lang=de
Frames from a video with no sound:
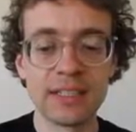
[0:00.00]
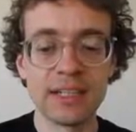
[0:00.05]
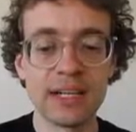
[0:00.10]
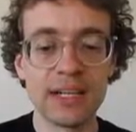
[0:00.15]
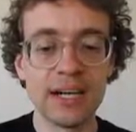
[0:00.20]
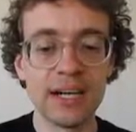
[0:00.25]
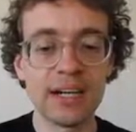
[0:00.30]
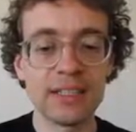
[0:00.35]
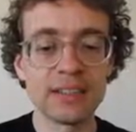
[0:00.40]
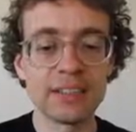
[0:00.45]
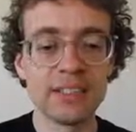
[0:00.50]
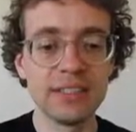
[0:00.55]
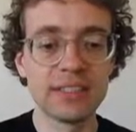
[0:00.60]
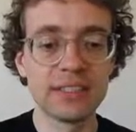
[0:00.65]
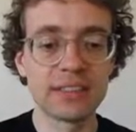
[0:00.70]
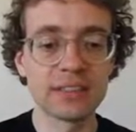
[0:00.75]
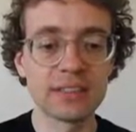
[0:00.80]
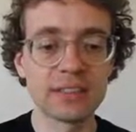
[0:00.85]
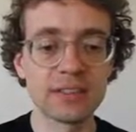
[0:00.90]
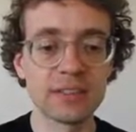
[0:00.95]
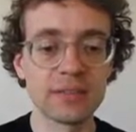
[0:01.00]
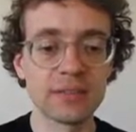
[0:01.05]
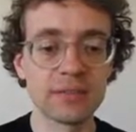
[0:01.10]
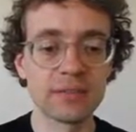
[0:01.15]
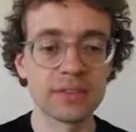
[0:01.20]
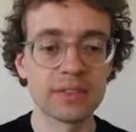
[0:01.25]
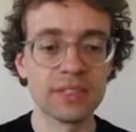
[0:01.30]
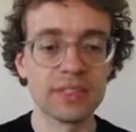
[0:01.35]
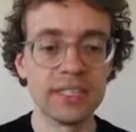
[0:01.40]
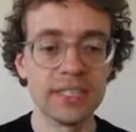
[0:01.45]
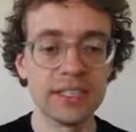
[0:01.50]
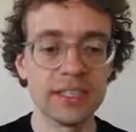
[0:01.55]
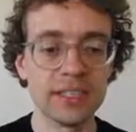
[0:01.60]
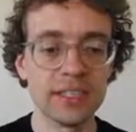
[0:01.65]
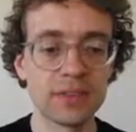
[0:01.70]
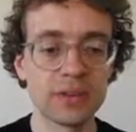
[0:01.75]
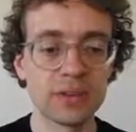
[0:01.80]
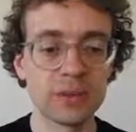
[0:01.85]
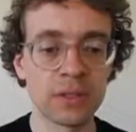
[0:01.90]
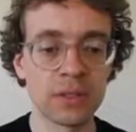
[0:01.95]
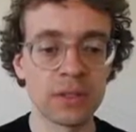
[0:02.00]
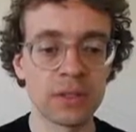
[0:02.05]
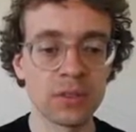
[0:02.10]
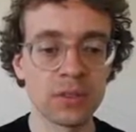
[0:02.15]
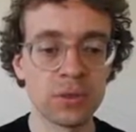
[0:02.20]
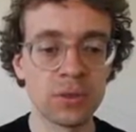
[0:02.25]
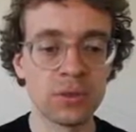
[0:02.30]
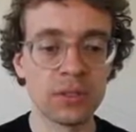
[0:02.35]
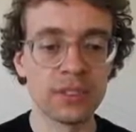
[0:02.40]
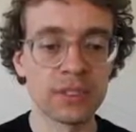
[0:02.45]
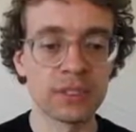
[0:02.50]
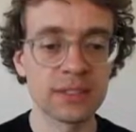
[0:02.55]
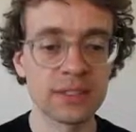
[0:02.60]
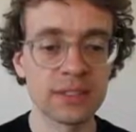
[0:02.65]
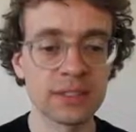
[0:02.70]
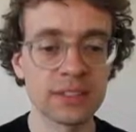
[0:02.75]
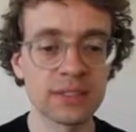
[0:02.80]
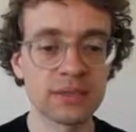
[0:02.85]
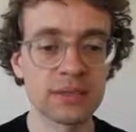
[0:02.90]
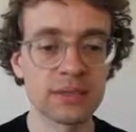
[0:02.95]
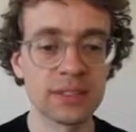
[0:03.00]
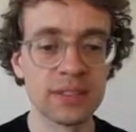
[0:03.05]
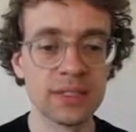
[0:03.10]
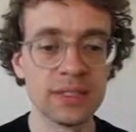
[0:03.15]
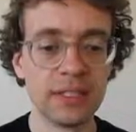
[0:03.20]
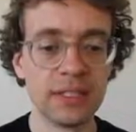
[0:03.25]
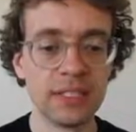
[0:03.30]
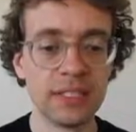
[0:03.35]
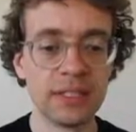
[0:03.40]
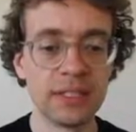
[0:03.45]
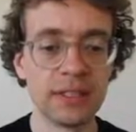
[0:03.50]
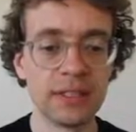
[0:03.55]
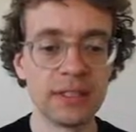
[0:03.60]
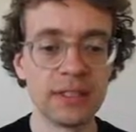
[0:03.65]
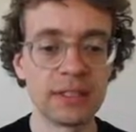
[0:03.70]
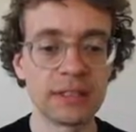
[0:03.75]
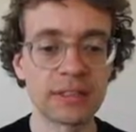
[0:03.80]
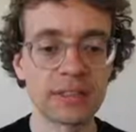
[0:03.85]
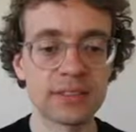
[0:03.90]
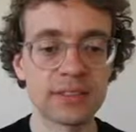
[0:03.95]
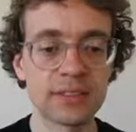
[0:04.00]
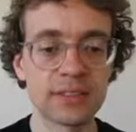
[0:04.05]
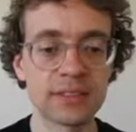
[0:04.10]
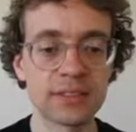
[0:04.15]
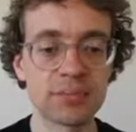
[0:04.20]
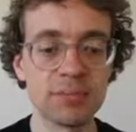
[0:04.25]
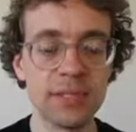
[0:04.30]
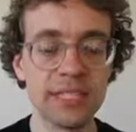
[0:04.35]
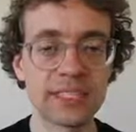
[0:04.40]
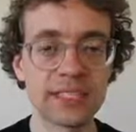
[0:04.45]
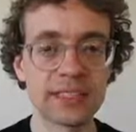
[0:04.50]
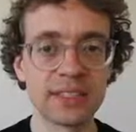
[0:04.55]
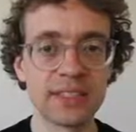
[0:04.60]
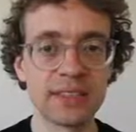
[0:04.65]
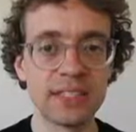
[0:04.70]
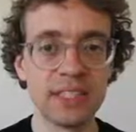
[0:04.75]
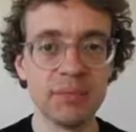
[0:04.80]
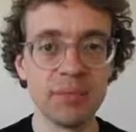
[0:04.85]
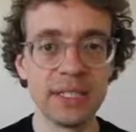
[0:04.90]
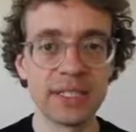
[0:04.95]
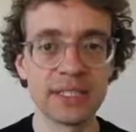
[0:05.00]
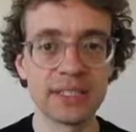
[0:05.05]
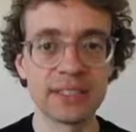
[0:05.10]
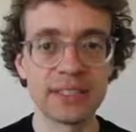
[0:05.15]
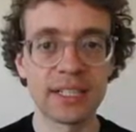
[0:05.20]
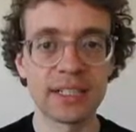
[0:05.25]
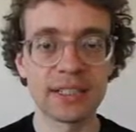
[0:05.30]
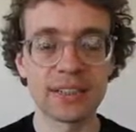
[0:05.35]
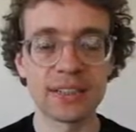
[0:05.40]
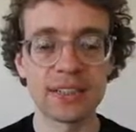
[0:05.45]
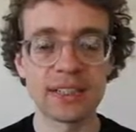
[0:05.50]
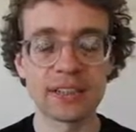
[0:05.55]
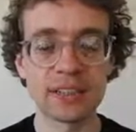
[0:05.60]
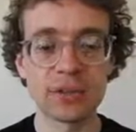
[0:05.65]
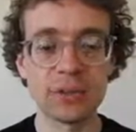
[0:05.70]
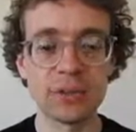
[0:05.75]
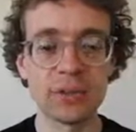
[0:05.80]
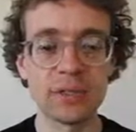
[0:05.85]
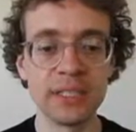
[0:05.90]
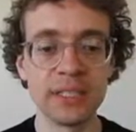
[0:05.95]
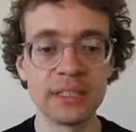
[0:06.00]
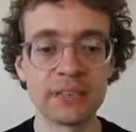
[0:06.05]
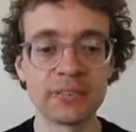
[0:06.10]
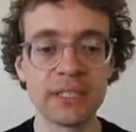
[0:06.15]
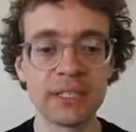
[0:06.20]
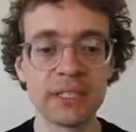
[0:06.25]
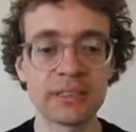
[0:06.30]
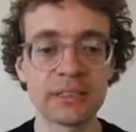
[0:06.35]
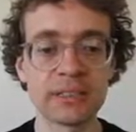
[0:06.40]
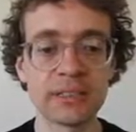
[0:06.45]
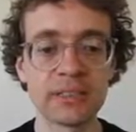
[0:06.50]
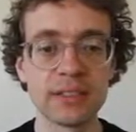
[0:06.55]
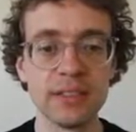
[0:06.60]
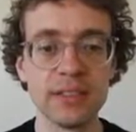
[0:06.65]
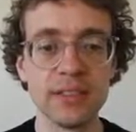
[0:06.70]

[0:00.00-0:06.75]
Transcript: Artist. Sie sehen hier unten, so ist, das, ist das Meta, die Metadatenkategorie erfasst.